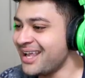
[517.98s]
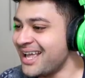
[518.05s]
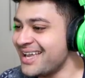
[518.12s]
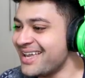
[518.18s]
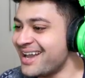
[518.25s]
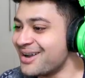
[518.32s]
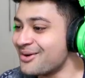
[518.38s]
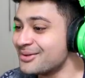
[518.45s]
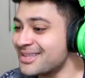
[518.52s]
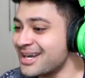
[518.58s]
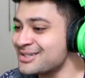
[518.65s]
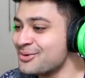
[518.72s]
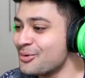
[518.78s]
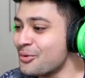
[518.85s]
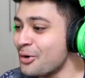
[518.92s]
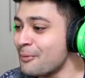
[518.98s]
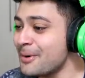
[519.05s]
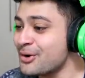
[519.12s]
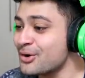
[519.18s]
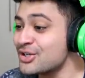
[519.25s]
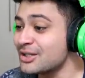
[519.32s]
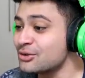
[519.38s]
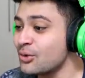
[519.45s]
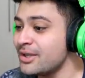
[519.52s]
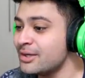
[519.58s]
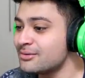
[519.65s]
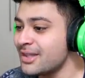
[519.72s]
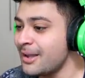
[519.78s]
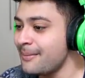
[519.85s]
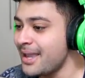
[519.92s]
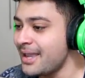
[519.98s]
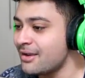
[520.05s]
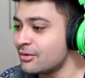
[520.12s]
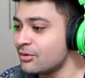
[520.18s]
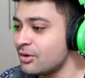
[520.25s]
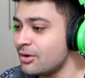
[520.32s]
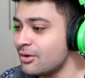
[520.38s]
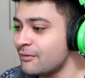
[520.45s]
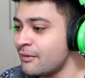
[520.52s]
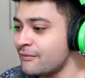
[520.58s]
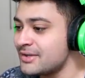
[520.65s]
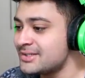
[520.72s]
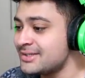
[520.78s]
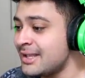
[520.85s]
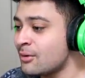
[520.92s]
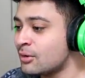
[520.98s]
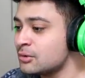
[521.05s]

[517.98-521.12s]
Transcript: vai lá, Iago. Traz um Creeper que eu já tô indo também. Eu, eu vou ver se tem